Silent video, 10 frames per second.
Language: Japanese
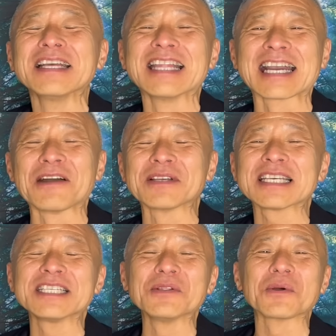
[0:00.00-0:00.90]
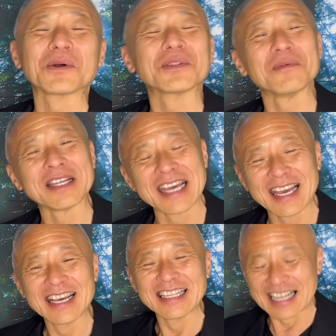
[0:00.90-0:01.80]
なんか私の言葉
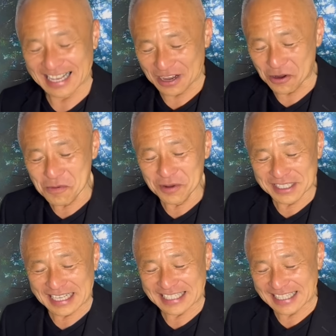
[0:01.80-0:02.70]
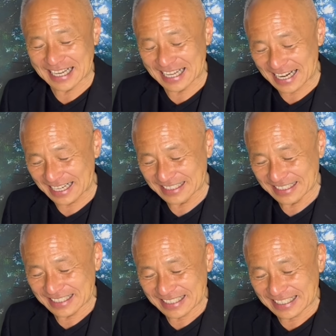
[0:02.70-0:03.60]
で、なんか思い出しながら、
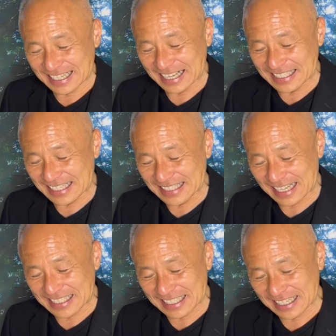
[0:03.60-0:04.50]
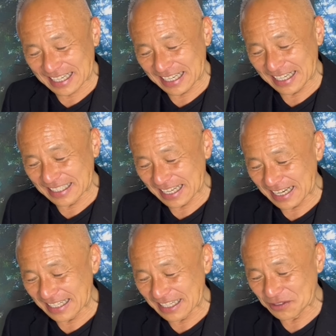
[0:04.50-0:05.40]
なんか聞いていただけた
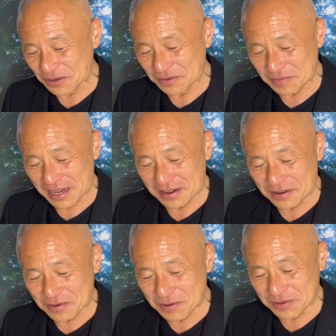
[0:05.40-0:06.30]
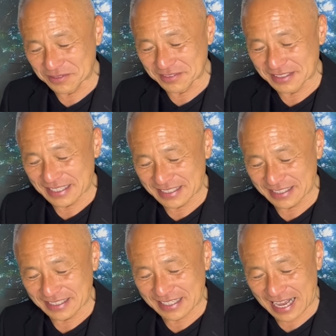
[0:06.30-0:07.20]
らなと、まあ、思うんで
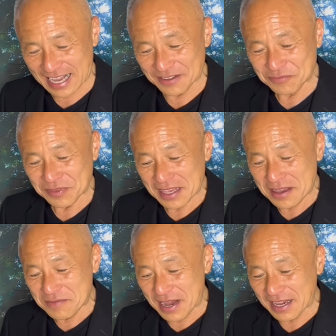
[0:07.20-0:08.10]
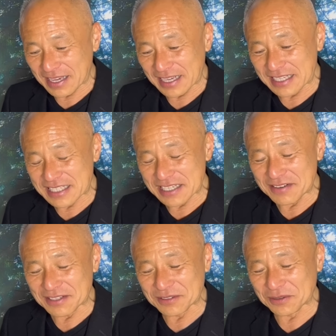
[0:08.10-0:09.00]
すが、まあ、いち
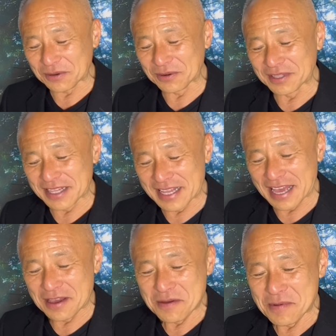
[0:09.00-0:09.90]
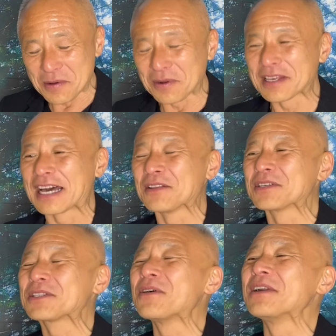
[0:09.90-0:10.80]
わのところでね、もうこれあの、
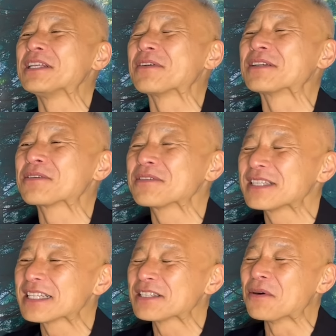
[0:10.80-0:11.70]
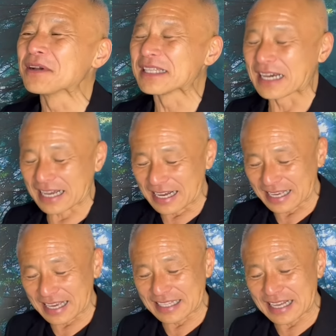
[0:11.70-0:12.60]
ストーリーとは直接の大きな関
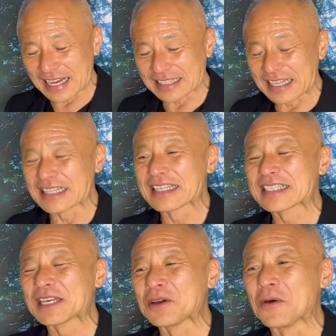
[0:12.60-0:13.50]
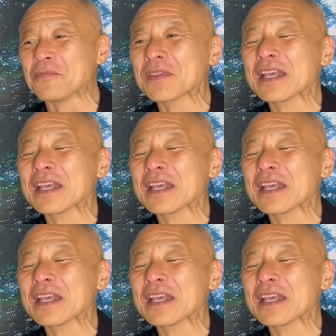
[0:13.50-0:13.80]
係がなかったんですけど、